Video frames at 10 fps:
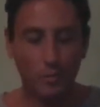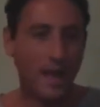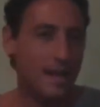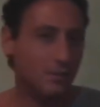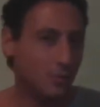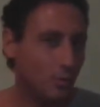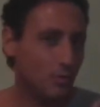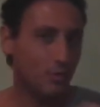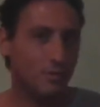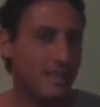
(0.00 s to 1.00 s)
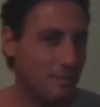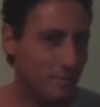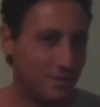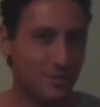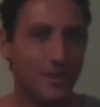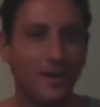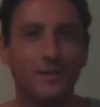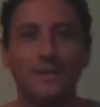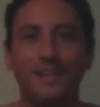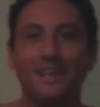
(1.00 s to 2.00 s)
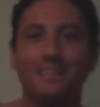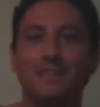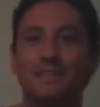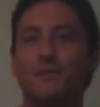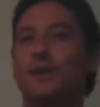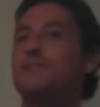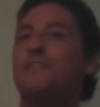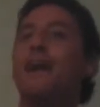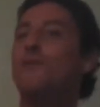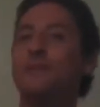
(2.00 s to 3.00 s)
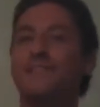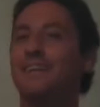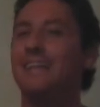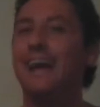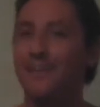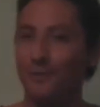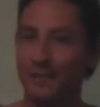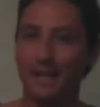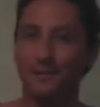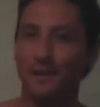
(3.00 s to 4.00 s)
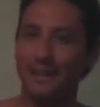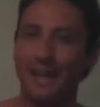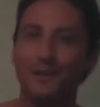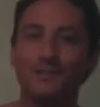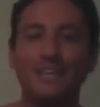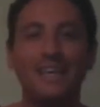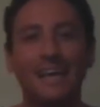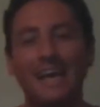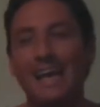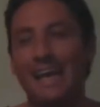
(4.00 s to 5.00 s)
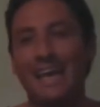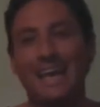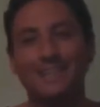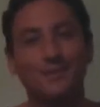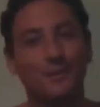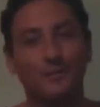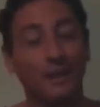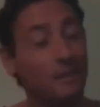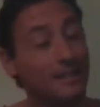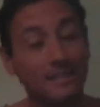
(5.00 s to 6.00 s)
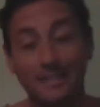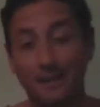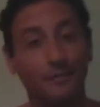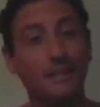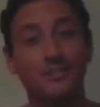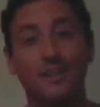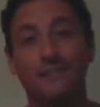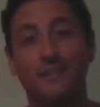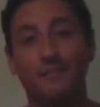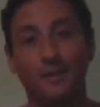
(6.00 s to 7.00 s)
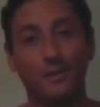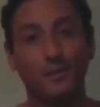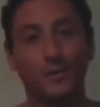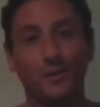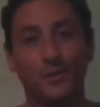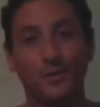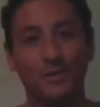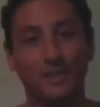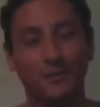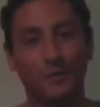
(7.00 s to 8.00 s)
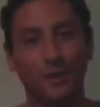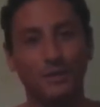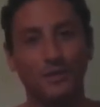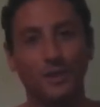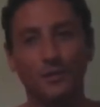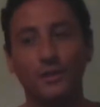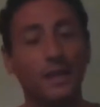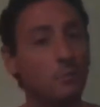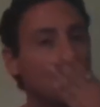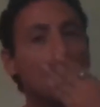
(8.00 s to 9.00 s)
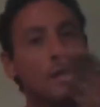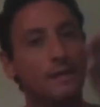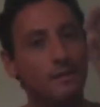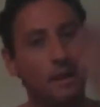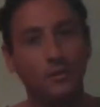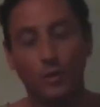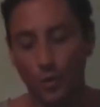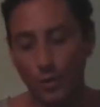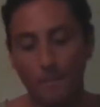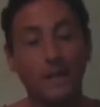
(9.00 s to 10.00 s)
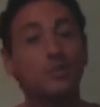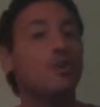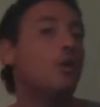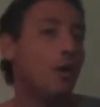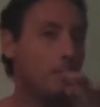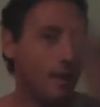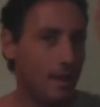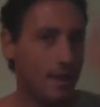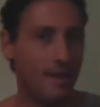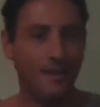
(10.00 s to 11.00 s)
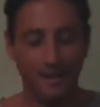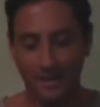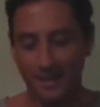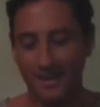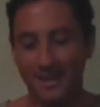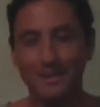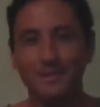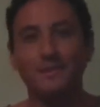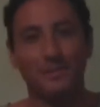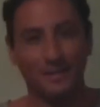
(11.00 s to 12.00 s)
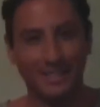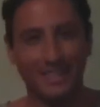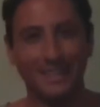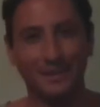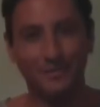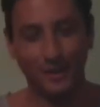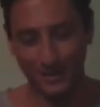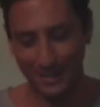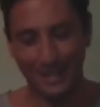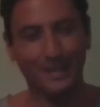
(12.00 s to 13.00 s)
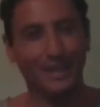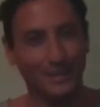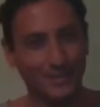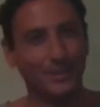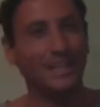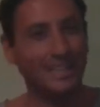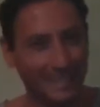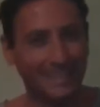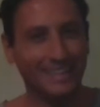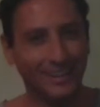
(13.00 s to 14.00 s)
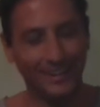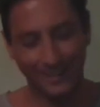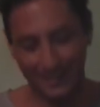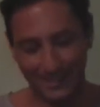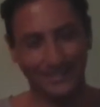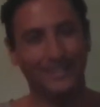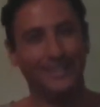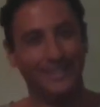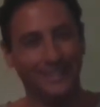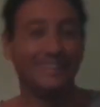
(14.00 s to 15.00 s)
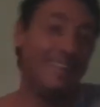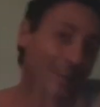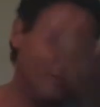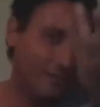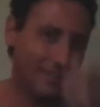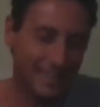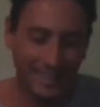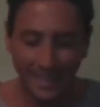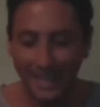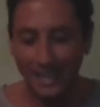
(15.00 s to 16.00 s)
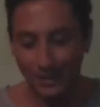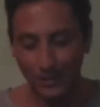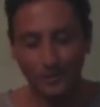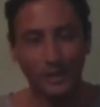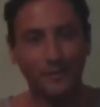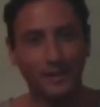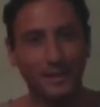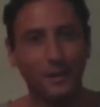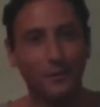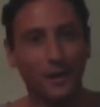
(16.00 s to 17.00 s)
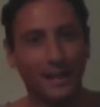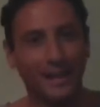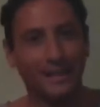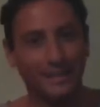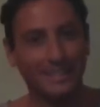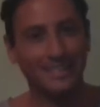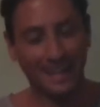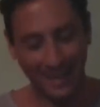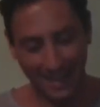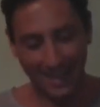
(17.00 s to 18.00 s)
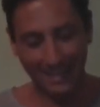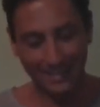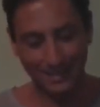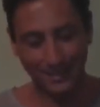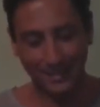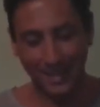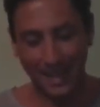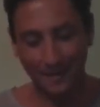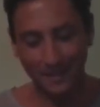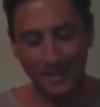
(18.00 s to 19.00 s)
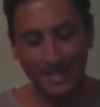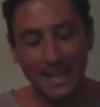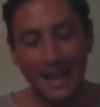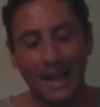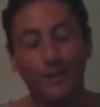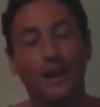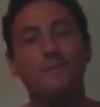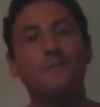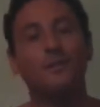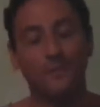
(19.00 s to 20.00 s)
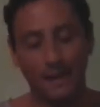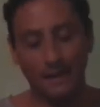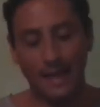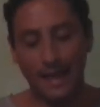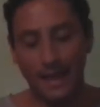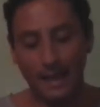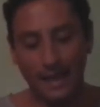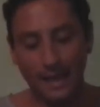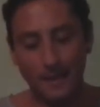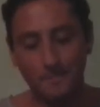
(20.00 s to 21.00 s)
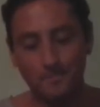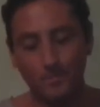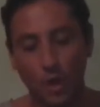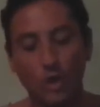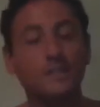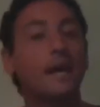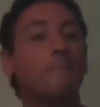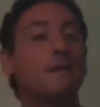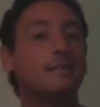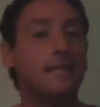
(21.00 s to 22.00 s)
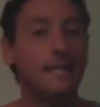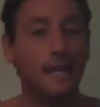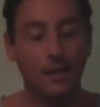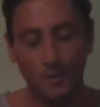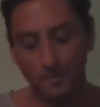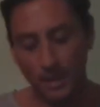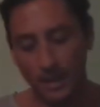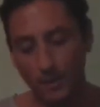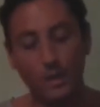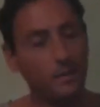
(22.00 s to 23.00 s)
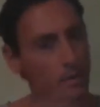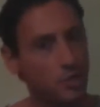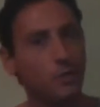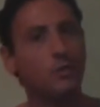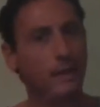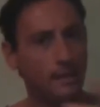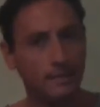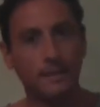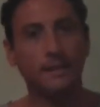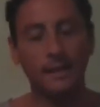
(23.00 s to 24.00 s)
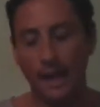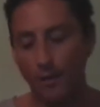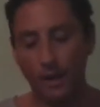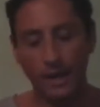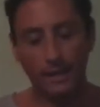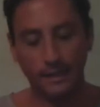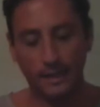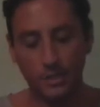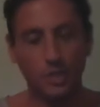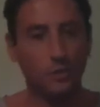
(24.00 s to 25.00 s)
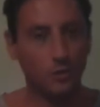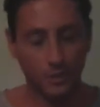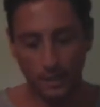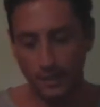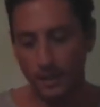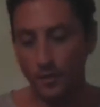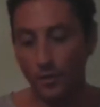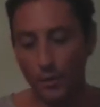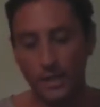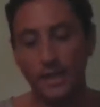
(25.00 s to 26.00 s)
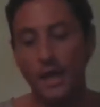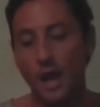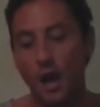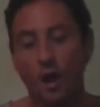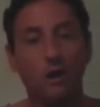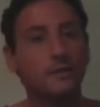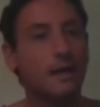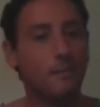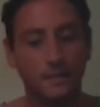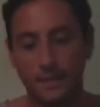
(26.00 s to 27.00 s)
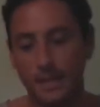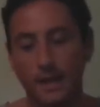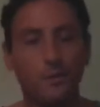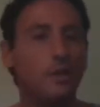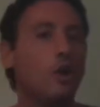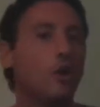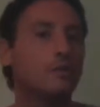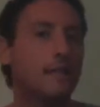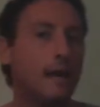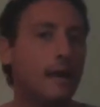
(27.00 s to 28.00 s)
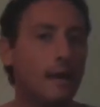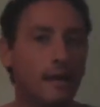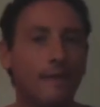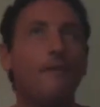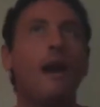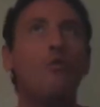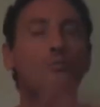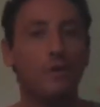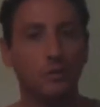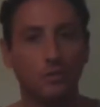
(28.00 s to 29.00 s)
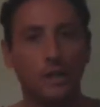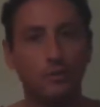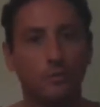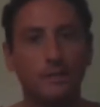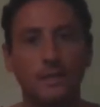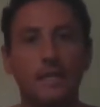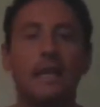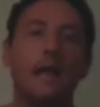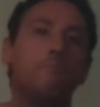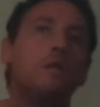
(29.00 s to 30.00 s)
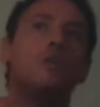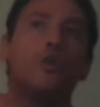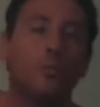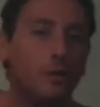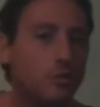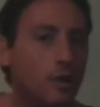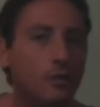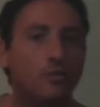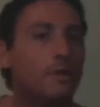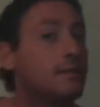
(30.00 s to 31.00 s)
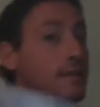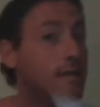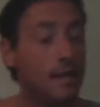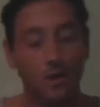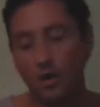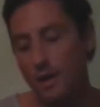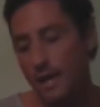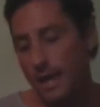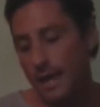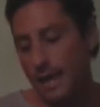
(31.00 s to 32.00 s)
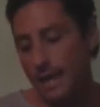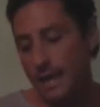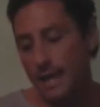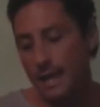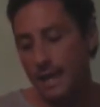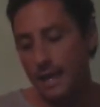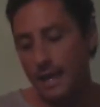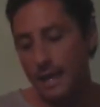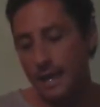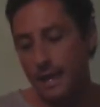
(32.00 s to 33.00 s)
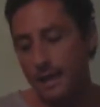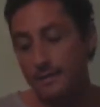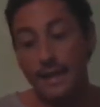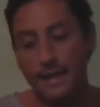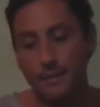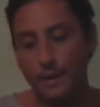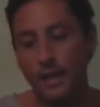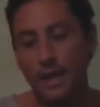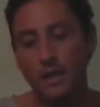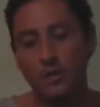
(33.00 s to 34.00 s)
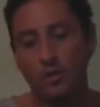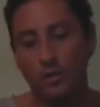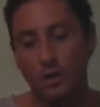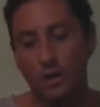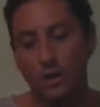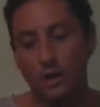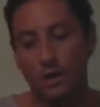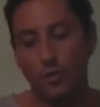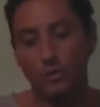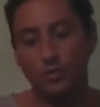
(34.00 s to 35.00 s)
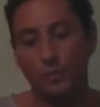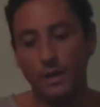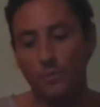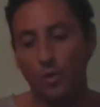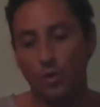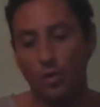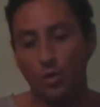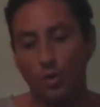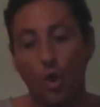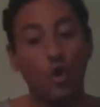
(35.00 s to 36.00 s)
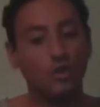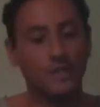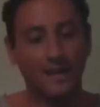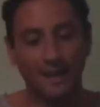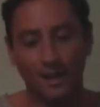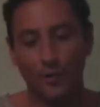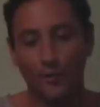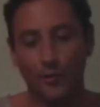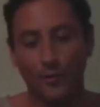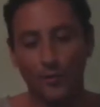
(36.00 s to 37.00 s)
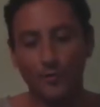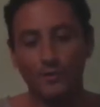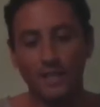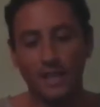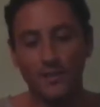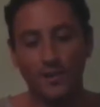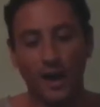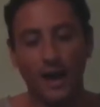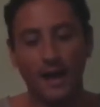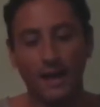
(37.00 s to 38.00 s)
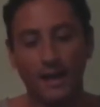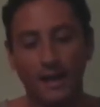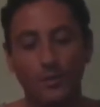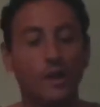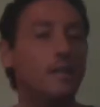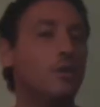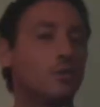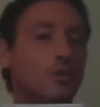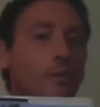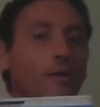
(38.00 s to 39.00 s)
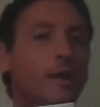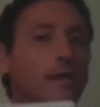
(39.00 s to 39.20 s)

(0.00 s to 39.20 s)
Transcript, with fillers: belle sono, sono semplici, no? E quindi se, se, una cosa va come deve andare vuol dire che doveva andare così. E sono veramente strafelice di aver fatto questa collaborazione con te. Ti mando un abbraccio enorme e prova a sentire un po' cosa, cosa ho da dirti no? in questo a te, ovviamente tutti voi che avrete il cuore di stare a, ad ascoltarmi. Allora, la prima domanda è ehm, Oscar maschile, no? Eh, quindi le prime 5 domande le scritte te Laura e le altre 5 le ho scritte io. Quindi Oscar maschile, quindi l'Oscar che va a un personaggio maschile, al miglior personaggio maschile no? eh, dei libri e io eh, questo primo Oscar lo consegno a eh, Io Cagliostro, mago